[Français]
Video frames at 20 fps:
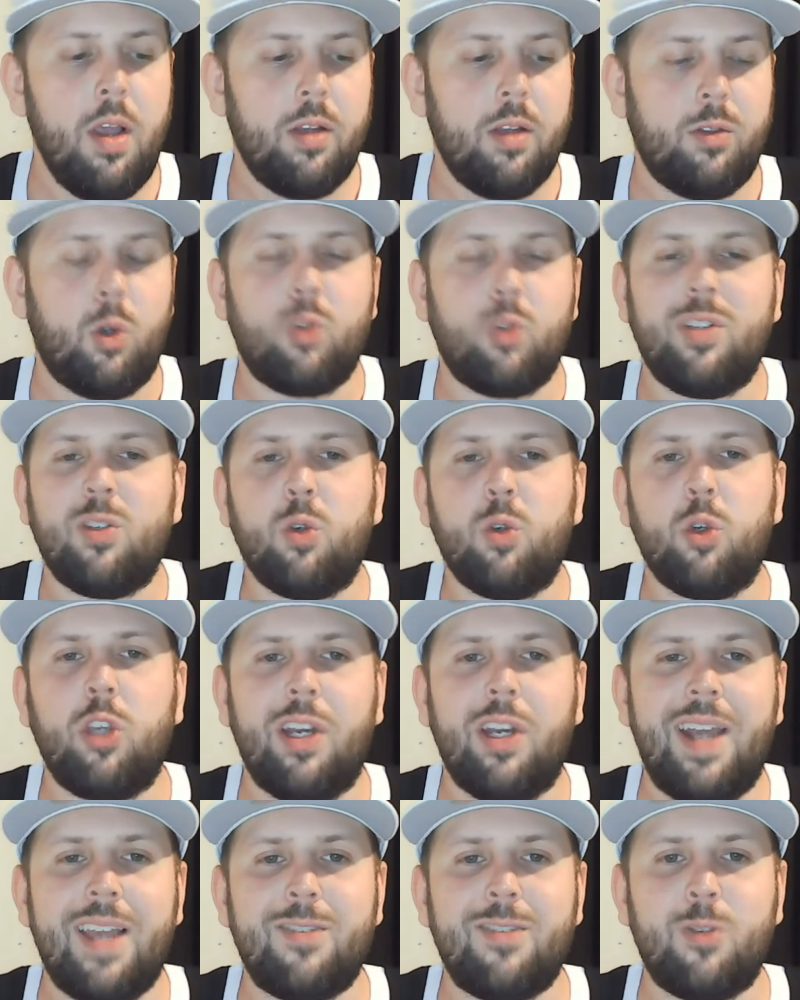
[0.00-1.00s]
Donc, c'est sûr qu'il y a
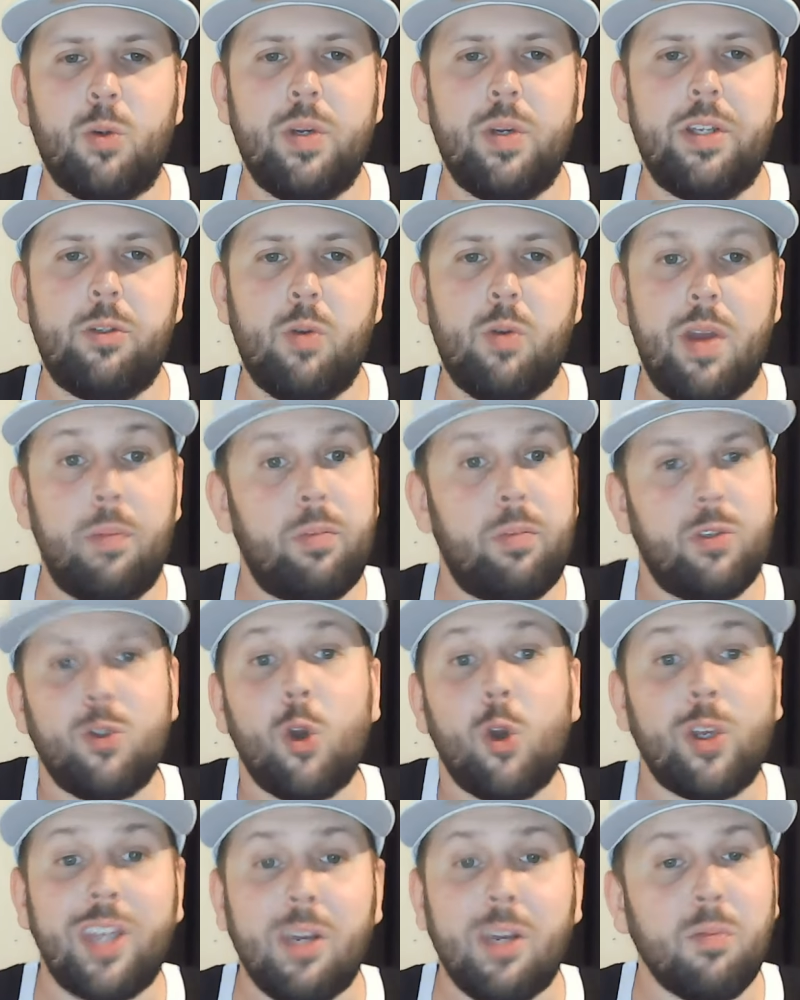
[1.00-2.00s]
de la street cred, puis c'est
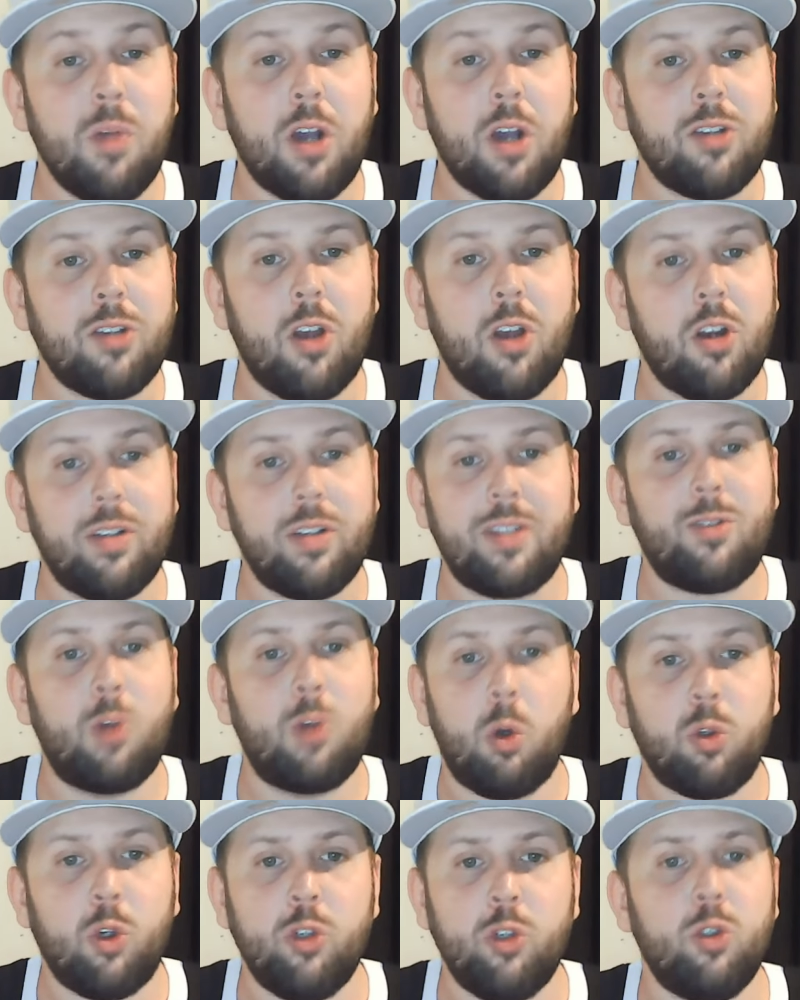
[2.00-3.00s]
un kickboxer
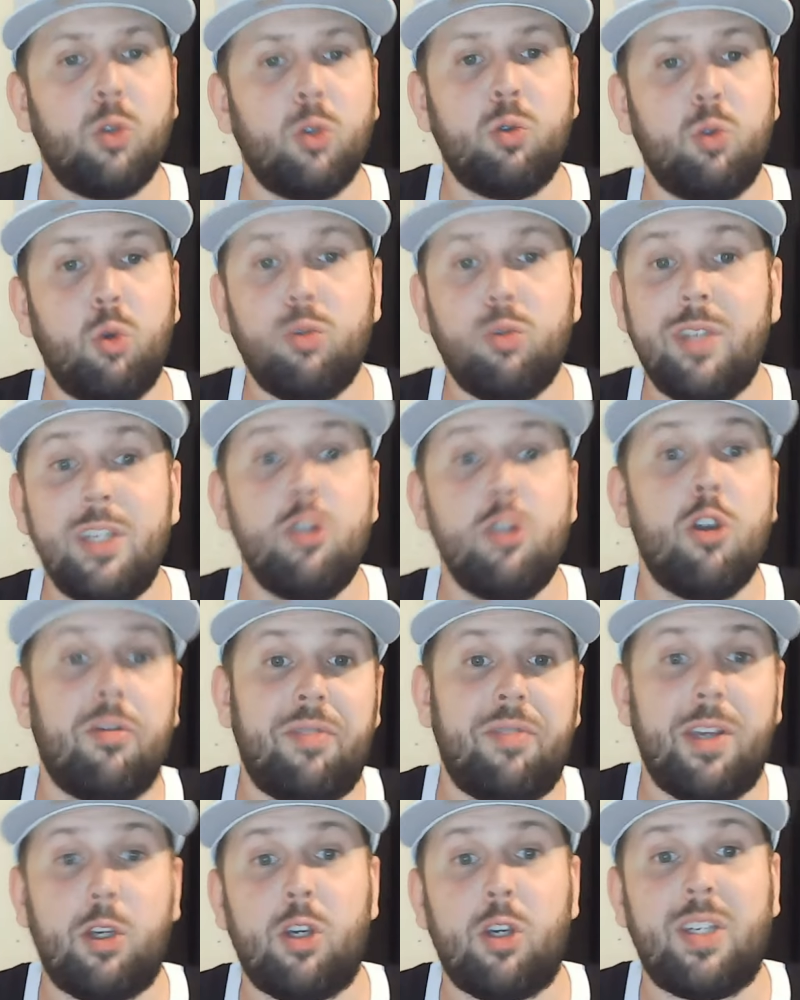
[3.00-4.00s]
contre un autre doute qui ne
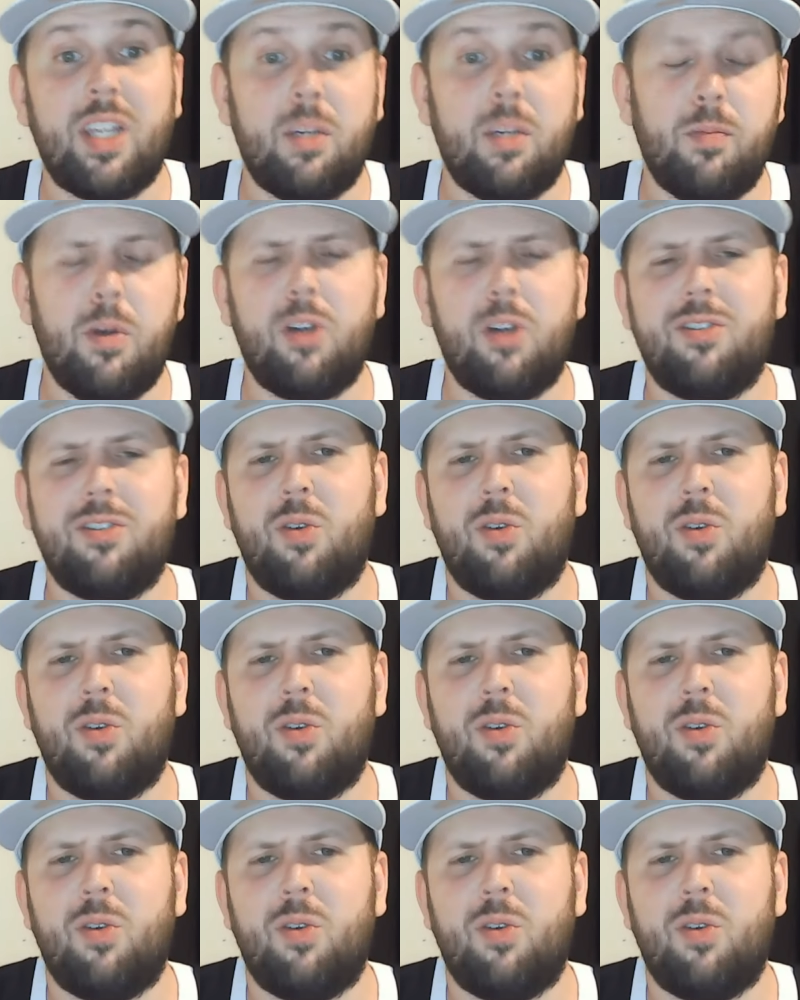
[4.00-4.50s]
fait que kickbox.